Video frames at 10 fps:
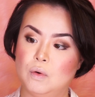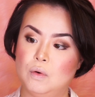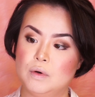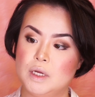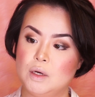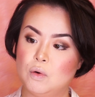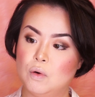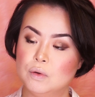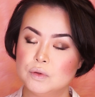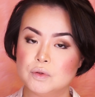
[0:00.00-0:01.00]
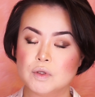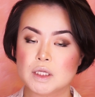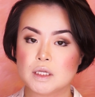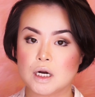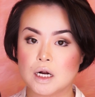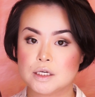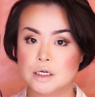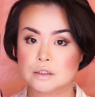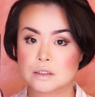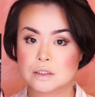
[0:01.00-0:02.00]
これ本当だったらあり
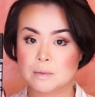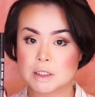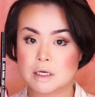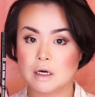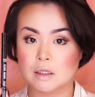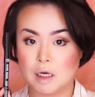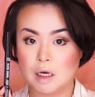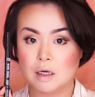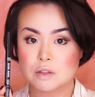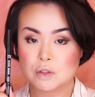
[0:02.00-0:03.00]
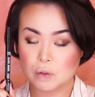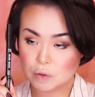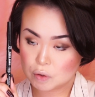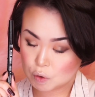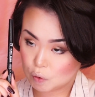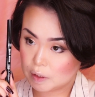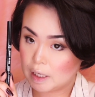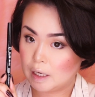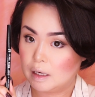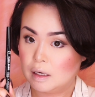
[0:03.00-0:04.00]
がたすぎませんかねちょっと
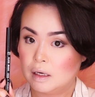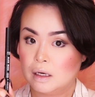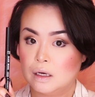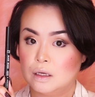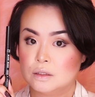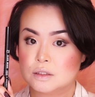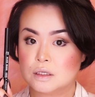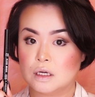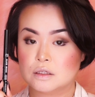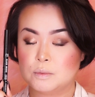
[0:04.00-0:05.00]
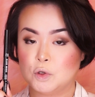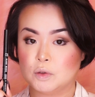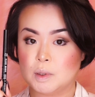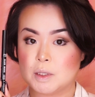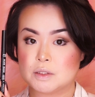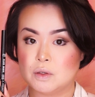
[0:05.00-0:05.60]
ね、使ってみようと思います